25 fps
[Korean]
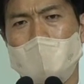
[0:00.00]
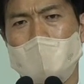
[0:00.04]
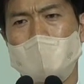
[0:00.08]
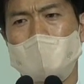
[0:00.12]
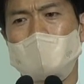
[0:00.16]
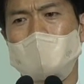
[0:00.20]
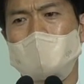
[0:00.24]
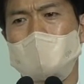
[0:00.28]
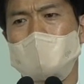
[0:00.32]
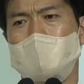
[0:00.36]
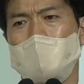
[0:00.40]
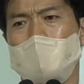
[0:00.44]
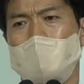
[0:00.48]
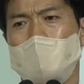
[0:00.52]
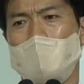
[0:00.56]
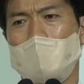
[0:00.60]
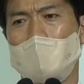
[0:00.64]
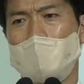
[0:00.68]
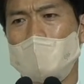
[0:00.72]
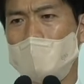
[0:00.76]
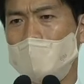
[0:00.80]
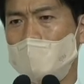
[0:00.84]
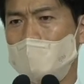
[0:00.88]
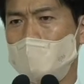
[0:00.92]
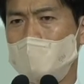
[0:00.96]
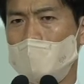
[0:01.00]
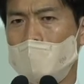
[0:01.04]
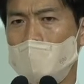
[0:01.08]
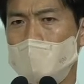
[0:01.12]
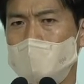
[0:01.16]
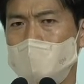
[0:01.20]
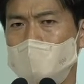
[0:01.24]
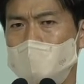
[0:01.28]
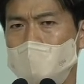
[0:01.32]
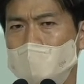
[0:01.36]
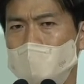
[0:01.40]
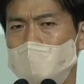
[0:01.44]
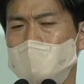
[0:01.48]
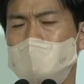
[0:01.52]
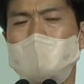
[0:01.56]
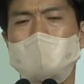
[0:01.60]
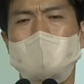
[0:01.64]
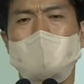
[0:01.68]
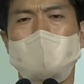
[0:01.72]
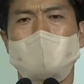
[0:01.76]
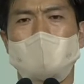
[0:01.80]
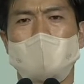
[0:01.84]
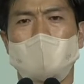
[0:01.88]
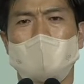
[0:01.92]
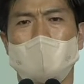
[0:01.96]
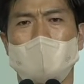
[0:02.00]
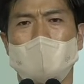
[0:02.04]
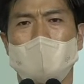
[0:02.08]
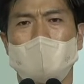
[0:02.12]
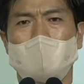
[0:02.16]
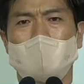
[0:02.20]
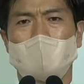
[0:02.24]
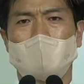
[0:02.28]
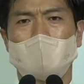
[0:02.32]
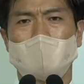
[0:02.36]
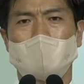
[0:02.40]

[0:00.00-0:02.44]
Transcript: 이것이 바로 하나님 아버지의 뜻입니다.